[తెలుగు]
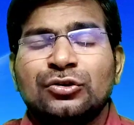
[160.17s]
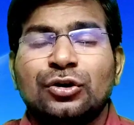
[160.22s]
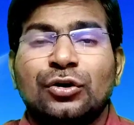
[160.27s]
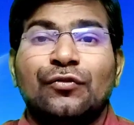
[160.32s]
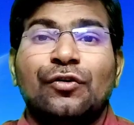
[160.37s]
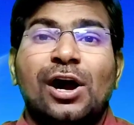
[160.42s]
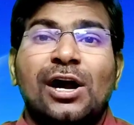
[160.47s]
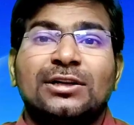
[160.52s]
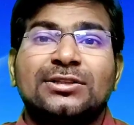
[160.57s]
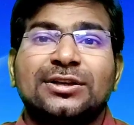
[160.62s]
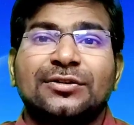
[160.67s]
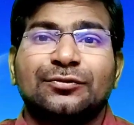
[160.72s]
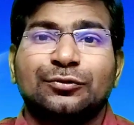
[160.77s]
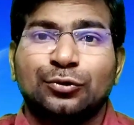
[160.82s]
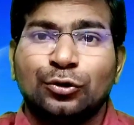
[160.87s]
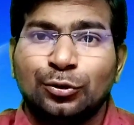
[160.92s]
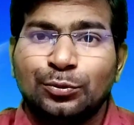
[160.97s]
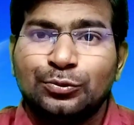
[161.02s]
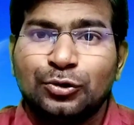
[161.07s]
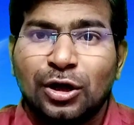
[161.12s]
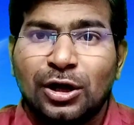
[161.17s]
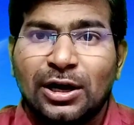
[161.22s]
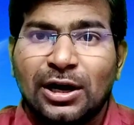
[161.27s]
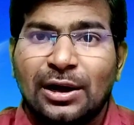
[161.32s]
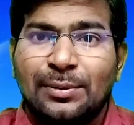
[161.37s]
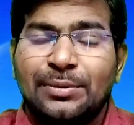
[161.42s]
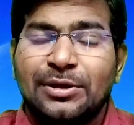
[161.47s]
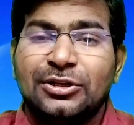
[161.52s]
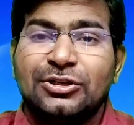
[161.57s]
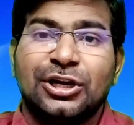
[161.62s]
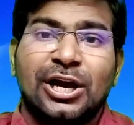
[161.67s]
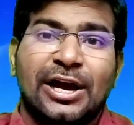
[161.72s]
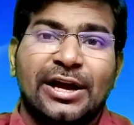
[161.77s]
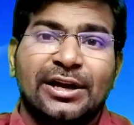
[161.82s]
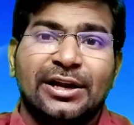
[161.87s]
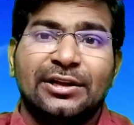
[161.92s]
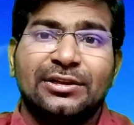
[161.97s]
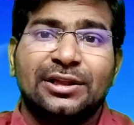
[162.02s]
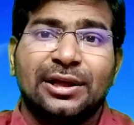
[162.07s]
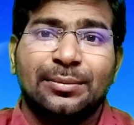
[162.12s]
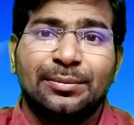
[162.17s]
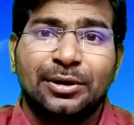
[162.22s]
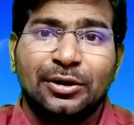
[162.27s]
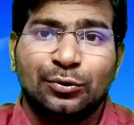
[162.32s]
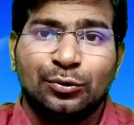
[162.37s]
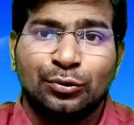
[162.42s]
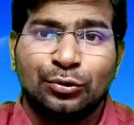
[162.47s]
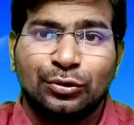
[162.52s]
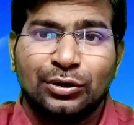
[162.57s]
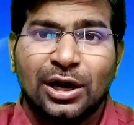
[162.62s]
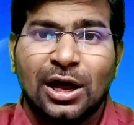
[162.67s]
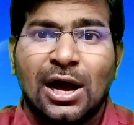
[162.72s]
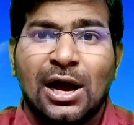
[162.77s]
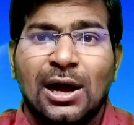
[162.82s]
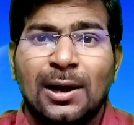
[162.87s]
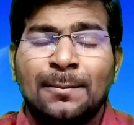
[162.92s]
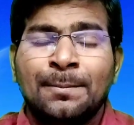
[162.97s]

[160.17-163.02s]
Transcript: సో వాట్సాప్ గ్రూప్ ద్వారా మీరు జాయిన్ అయితే మీకు ఉన్న